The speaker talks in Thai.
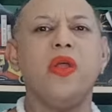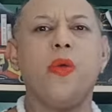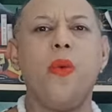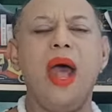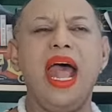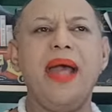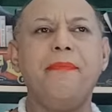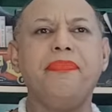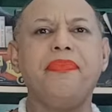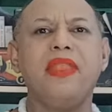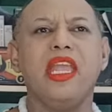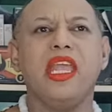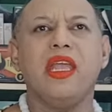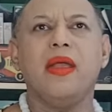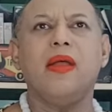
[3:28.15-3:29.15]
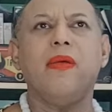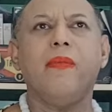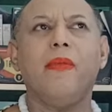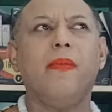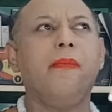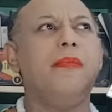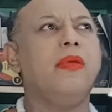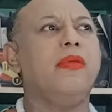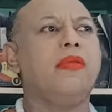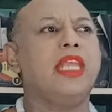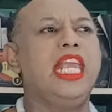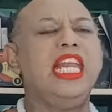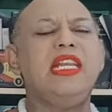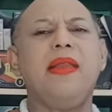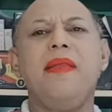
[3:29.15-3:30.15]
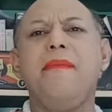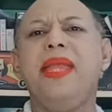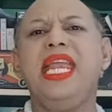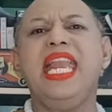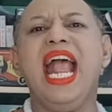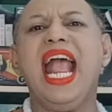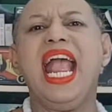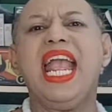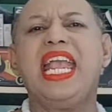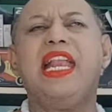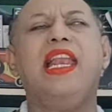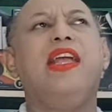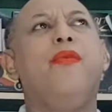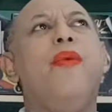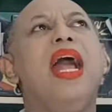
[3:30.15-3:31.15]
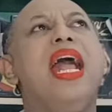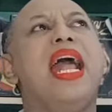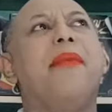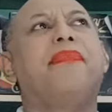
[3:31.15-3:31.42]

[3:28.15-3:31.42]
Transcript: ความคิดไม่ได้ หรือว่า